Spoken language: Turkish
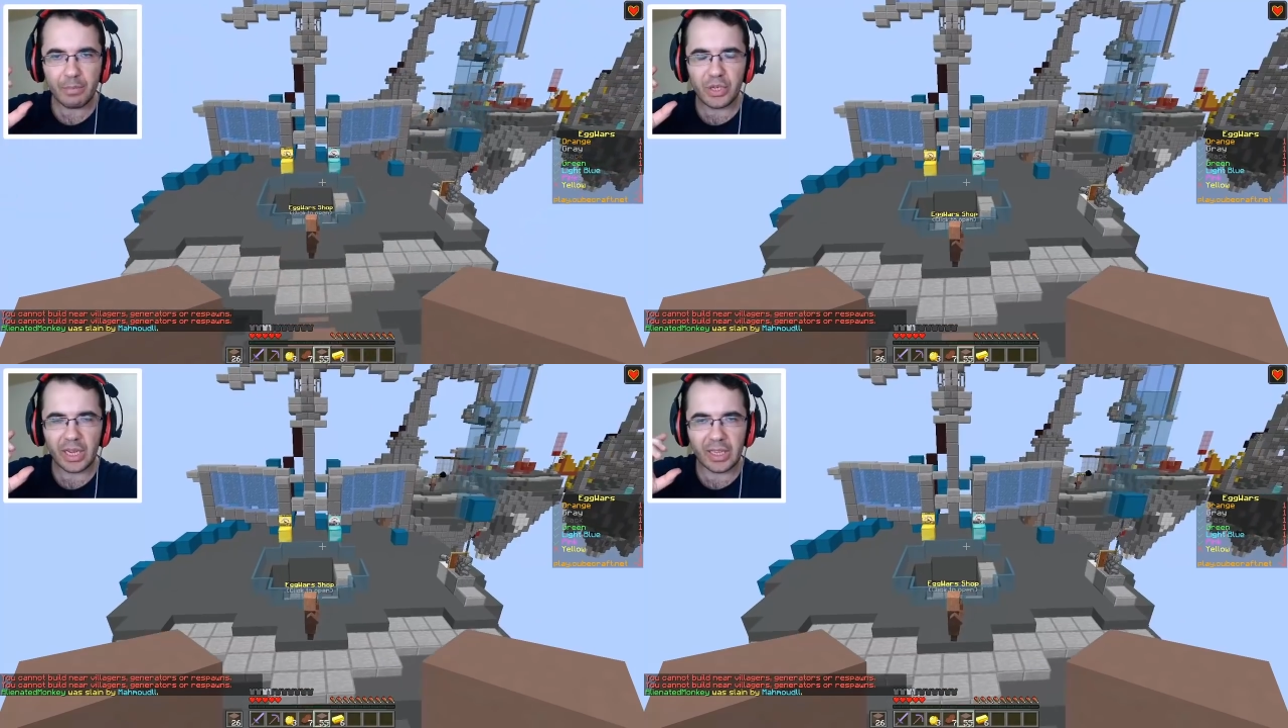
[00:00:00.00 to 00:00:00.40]
bir
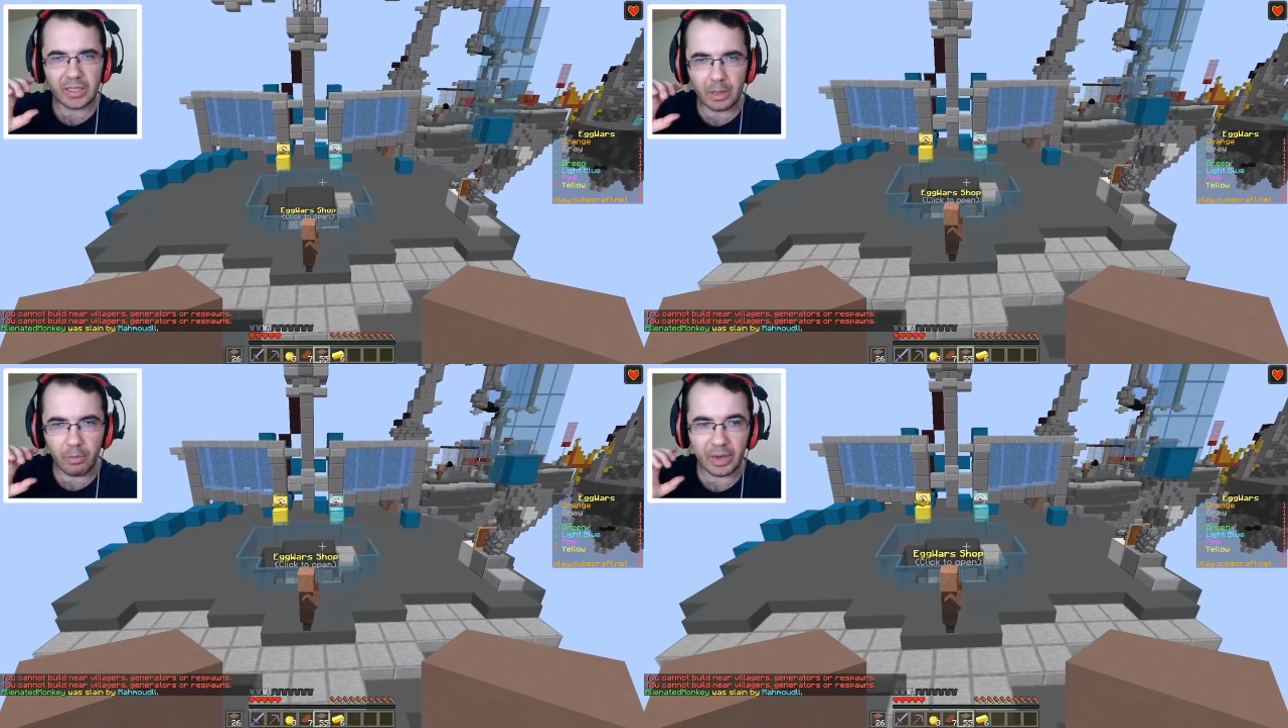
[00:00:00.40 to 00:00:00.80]
şekilde
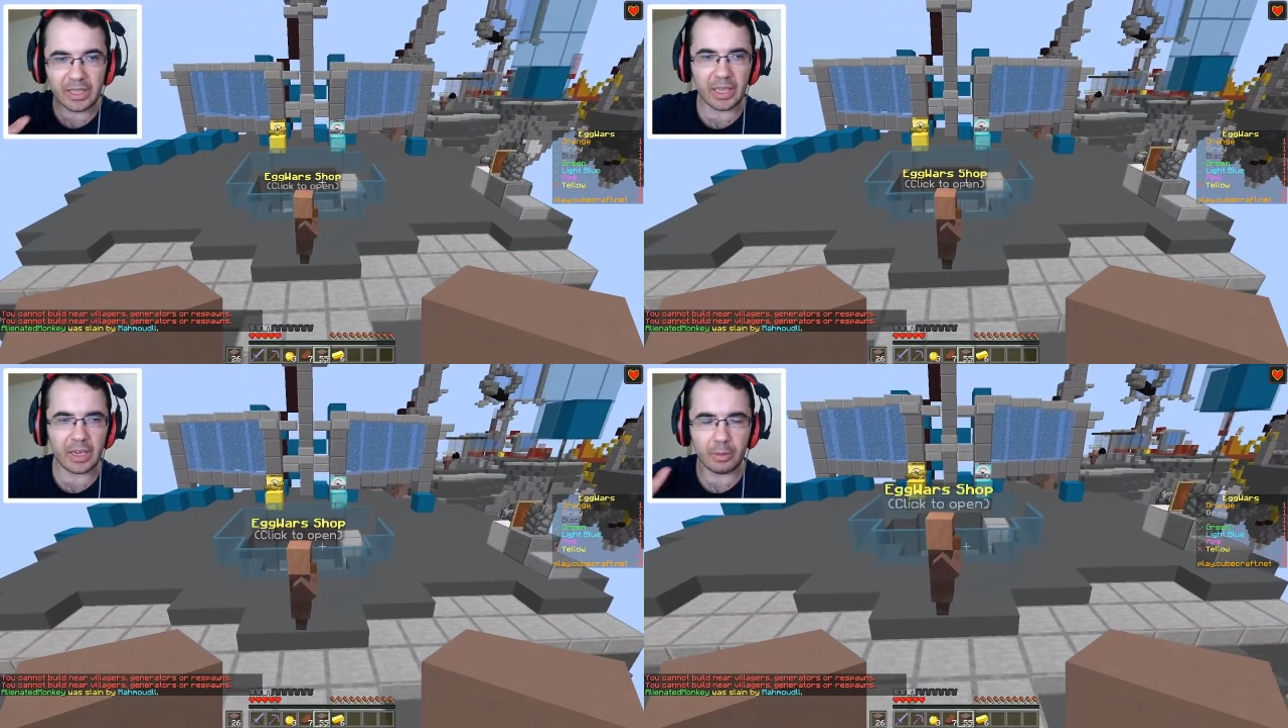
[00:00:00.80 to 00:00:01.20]
sana bir vakit
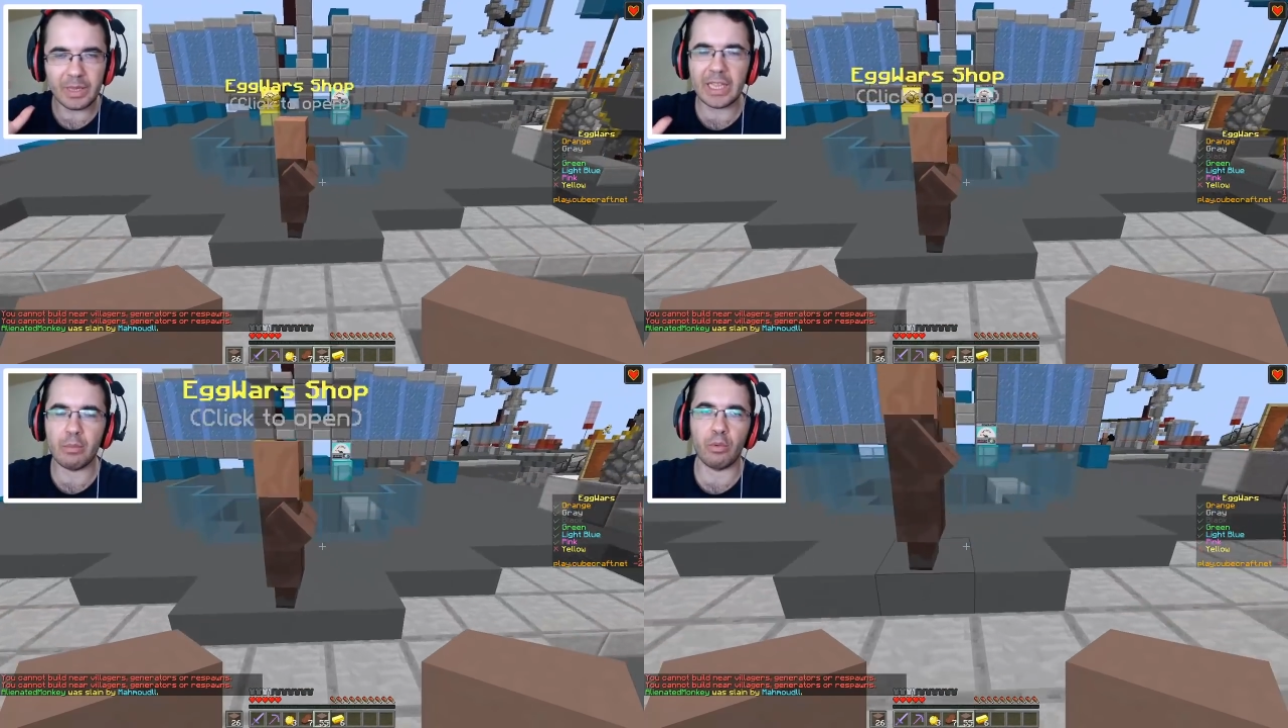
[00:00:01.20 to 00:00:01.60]
ayırırım
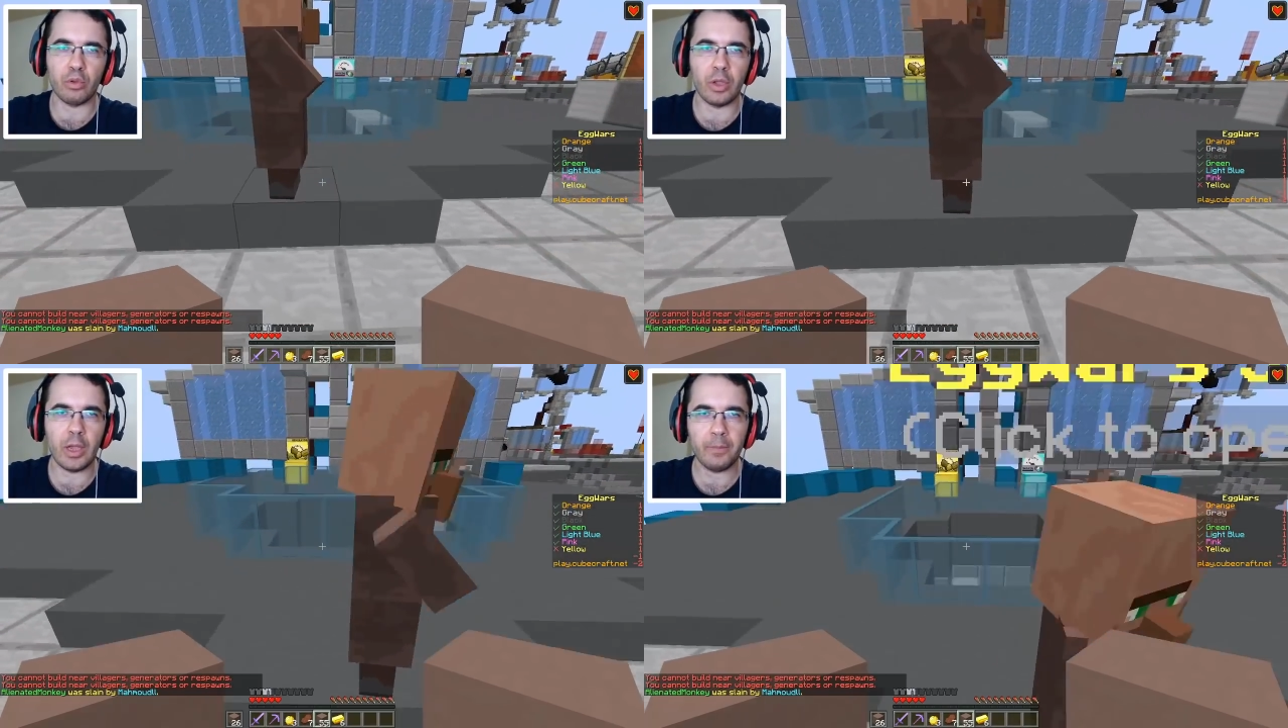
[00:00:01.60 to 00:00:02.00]
gelirim o
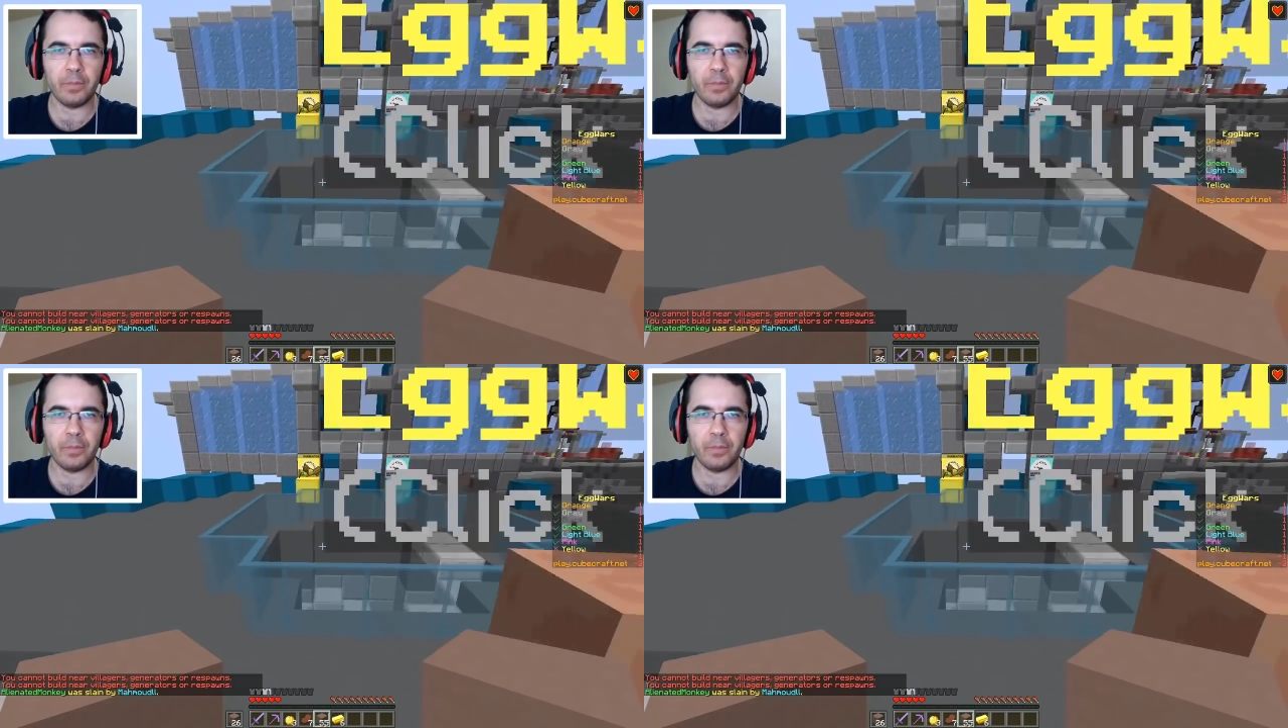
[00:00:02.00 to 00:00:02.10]
videoya.